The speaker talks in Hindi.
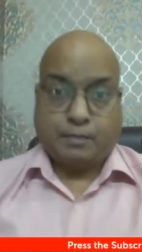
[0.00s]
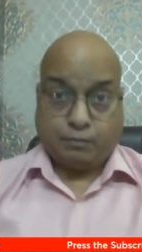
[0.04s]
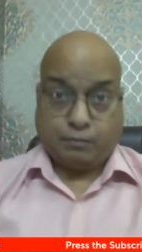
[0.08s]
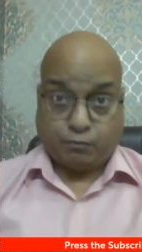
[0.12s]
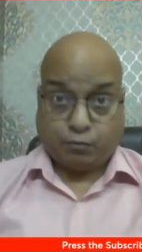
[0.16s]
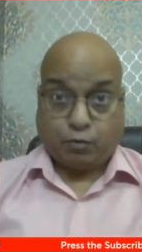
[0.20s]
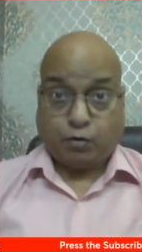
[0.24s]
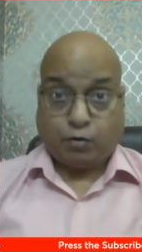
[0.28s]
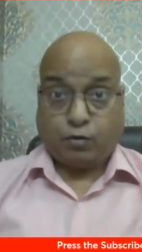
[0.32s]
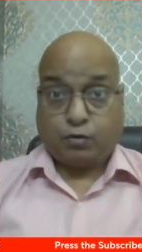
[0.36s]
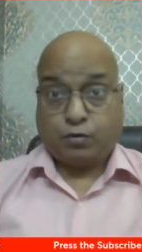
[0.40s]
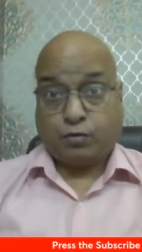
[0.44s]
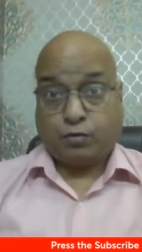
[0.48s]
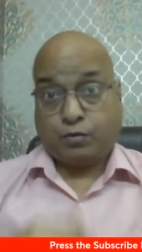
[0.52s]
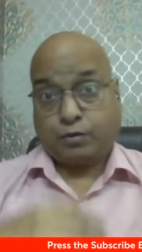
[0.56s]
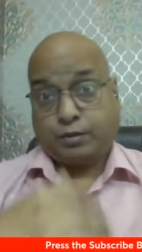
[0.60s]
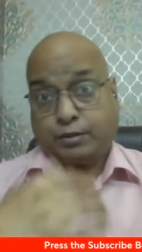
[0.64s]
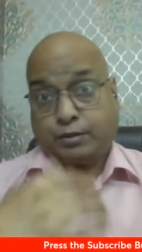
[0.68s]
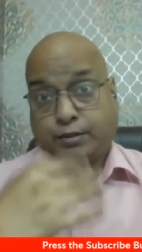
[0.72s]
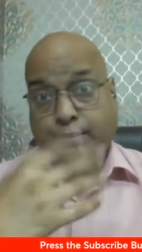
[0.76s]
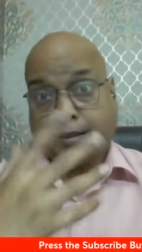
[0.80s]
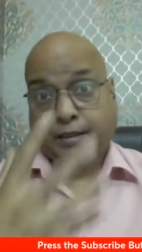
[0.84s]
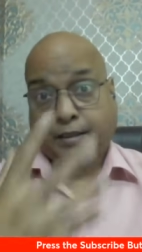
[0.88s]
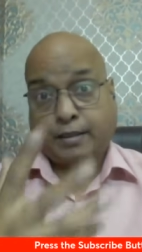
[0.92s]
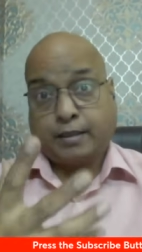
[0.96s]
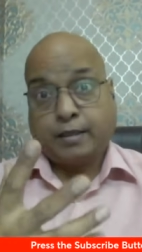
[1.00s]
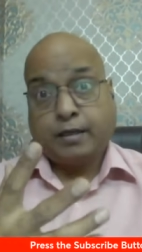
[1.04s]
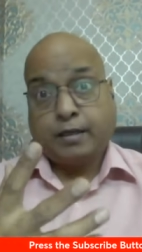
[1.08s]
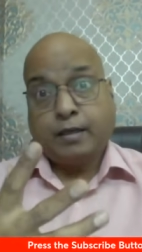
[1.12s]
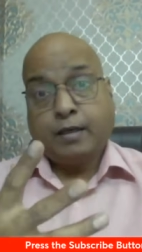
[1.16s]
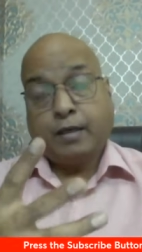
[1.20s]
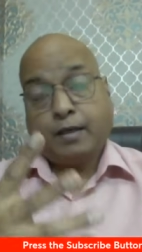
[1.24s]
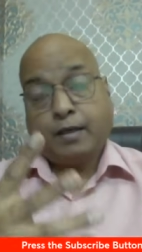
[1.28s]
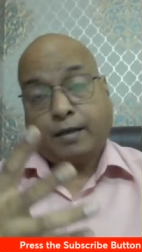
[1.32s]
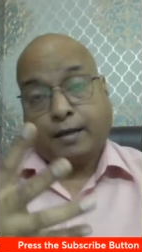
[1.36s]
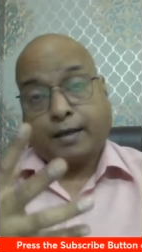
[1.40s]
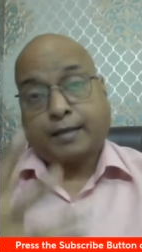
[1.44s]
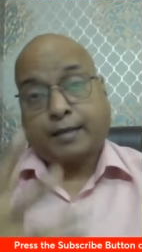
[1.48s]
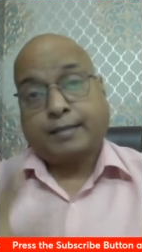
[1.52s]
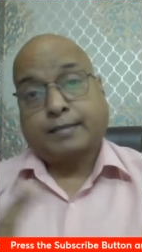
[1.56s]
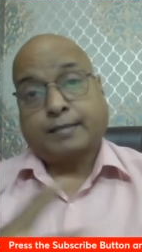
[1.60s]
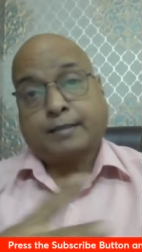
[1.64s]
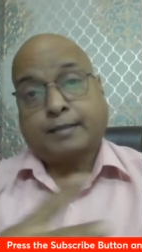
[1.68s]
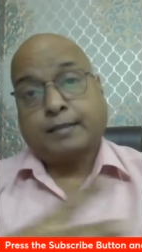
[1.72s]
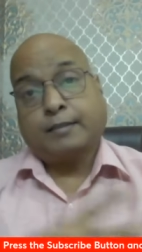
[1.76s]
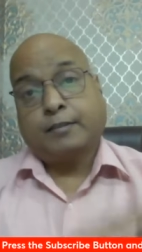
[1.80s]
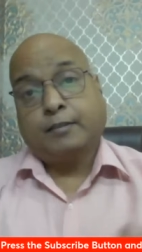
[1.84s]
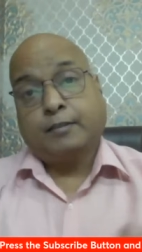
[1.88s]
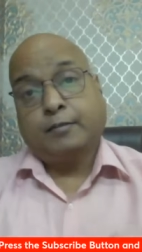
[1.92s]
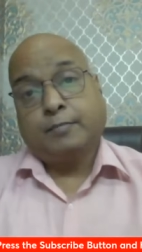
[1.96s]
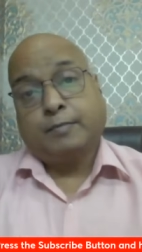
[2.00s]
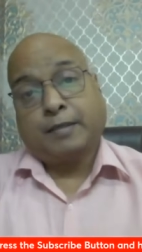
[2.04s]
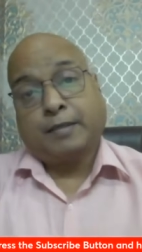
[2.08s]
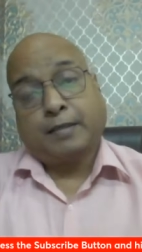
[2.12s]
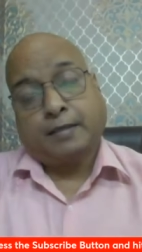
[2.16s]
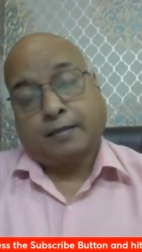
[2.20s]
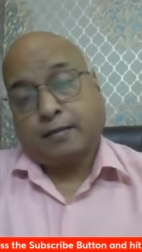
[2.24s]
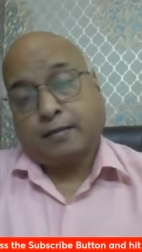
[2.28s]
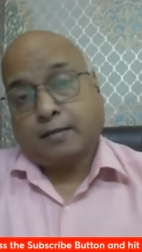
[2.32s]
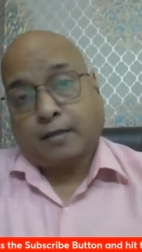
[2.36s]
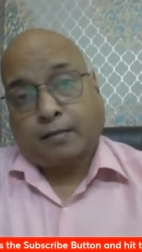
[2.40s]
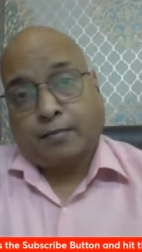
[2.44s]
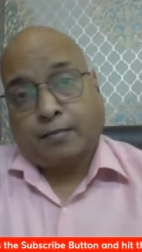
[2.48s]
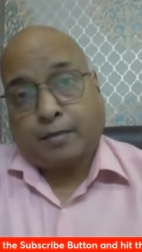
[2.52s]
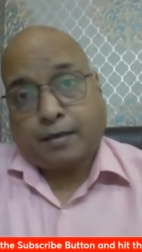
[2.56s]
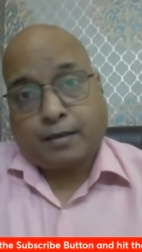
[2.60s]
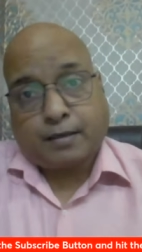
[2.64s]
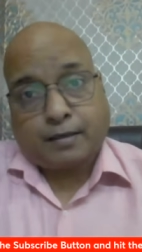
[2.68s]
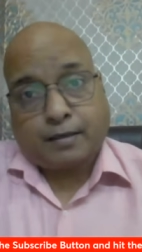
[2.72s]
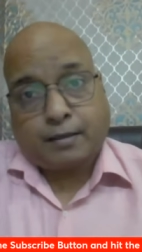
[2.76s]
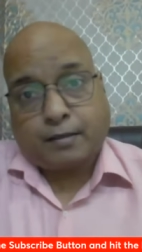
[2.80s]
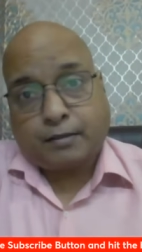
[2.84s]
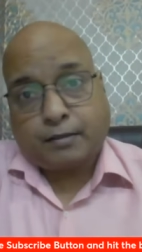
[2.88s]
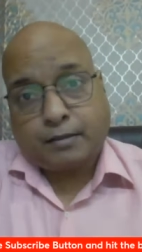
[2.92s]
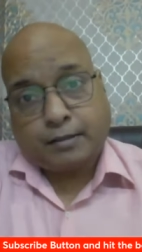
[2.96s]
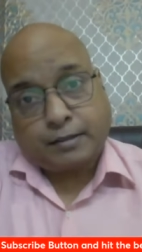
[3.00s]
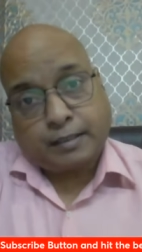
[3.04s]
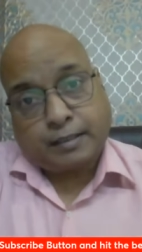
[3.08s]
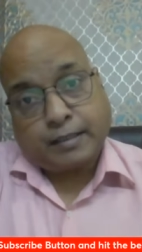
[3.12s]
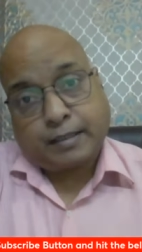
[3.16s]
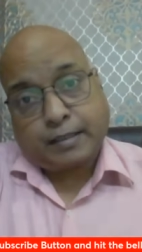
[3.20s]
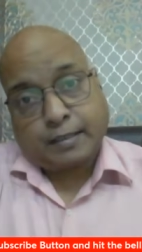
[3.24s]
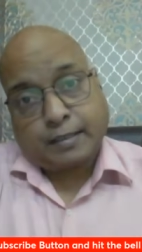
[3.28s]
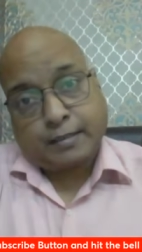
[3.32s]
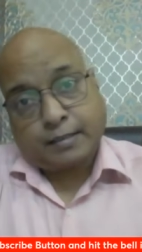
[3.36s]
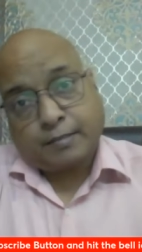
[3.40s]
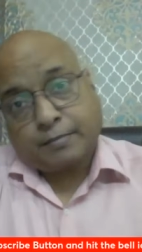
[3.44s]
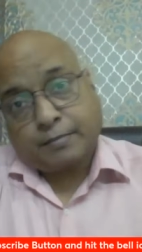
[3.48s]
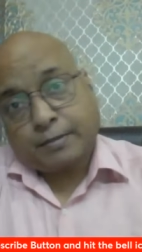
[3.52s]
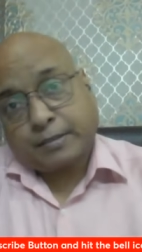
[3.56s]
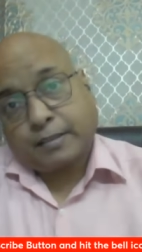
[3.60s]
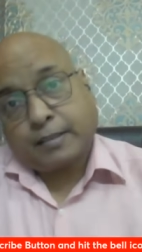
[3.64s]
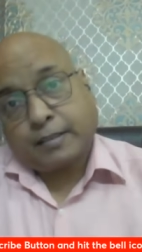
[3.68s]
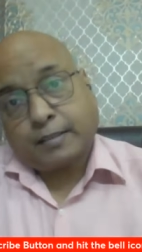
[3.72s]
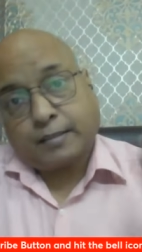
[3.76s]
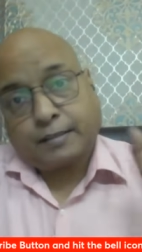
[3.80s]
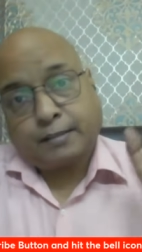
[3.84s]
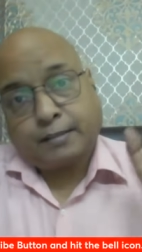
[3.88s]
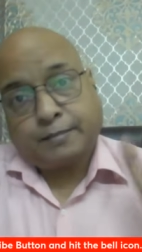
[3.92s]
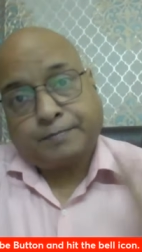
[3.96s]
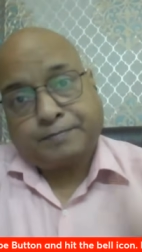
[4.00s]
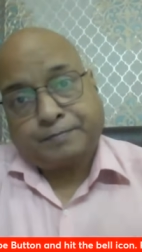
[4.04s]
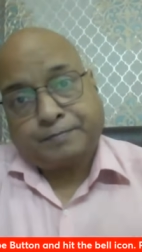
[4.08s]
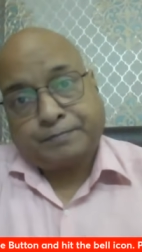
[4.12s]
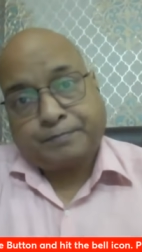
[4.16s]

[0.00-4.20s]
वो ये हर सेकंड पे कितना बढ़ रही है ये कैसे बताती है